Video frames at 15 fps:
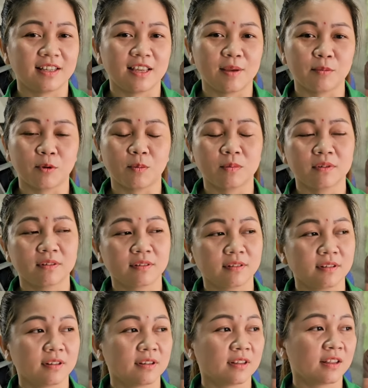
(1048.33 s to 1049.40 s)
thì em cũng
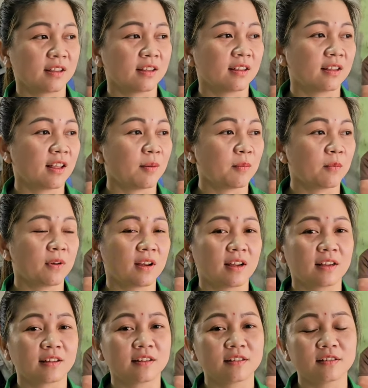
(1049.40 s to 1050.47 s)
trong ừ,
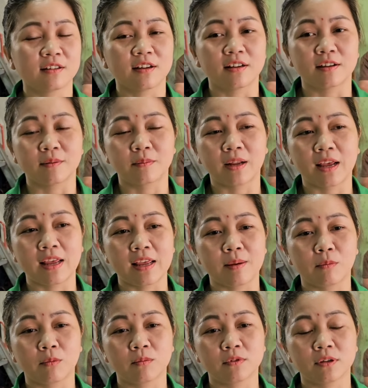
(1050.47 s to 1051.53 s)
à, chương trình hôm nay
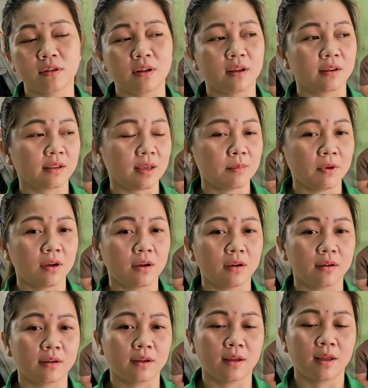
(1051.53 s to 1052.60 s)
em cũng xin à, cảm
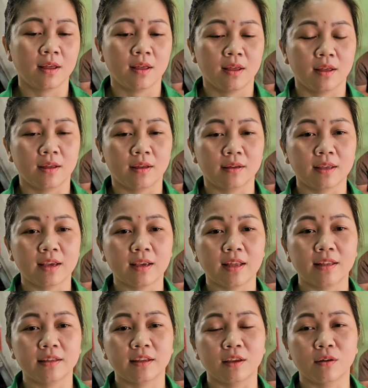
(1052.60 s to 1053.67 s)
ơn à, À, các
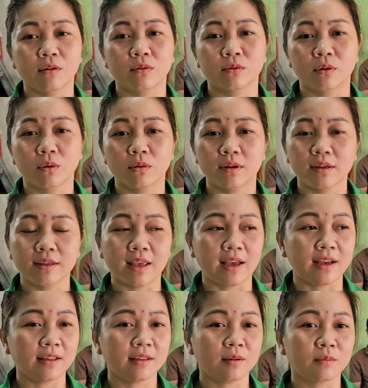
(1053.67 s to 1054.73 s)
anh chị cô chú khán
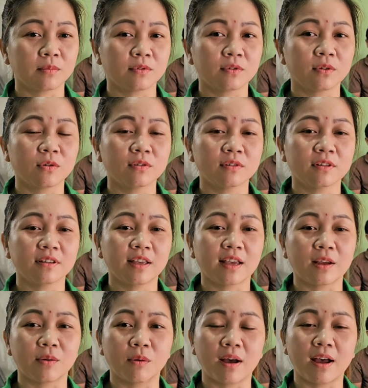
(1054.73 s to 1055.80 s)
giả trong suốt những
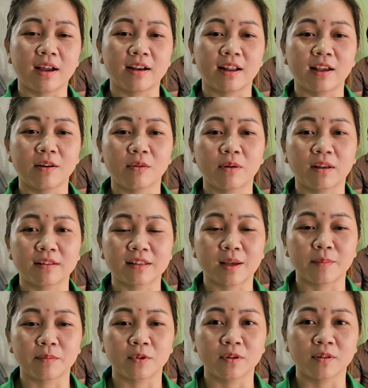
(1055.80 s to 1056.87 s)
ngày qua đã quan
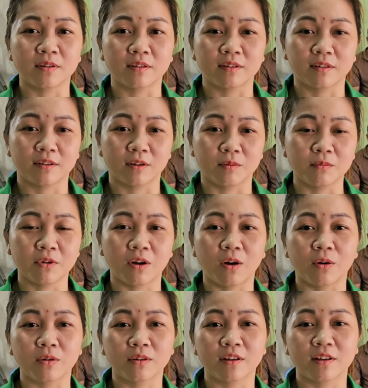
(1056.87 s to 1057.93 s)
tâm ừ, ủng
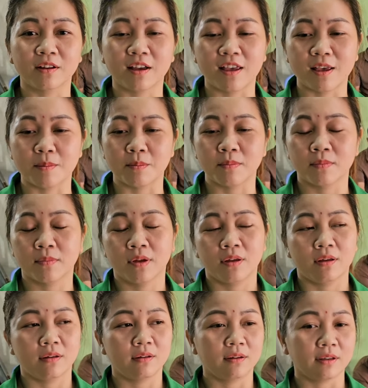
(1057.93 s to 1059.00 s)
hộ cho em
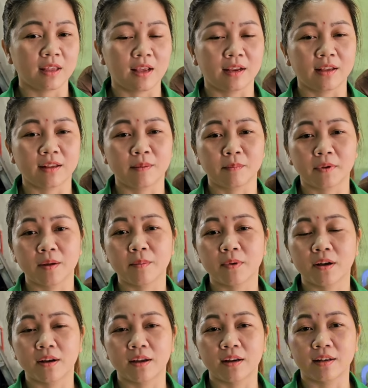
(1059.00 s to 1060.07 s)
à, và cảm
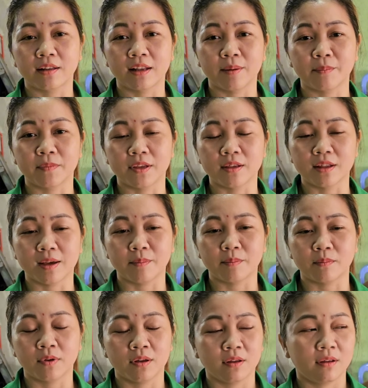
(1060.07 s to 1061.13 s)
ơn anh năm chị
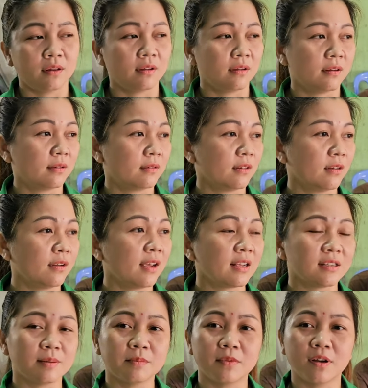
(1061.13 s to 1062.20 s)
năm à, những
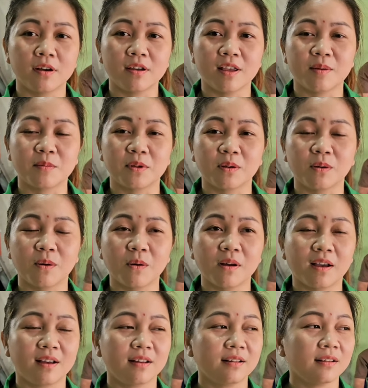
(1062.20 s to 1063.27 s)
ngày sắp tới em sẽ cố
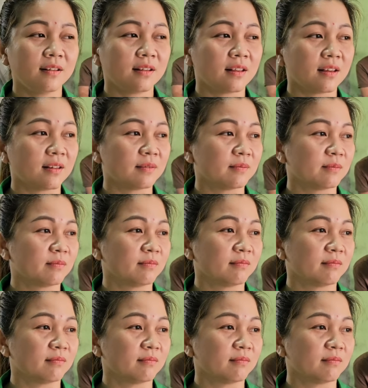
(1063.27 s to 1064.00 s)
gắng là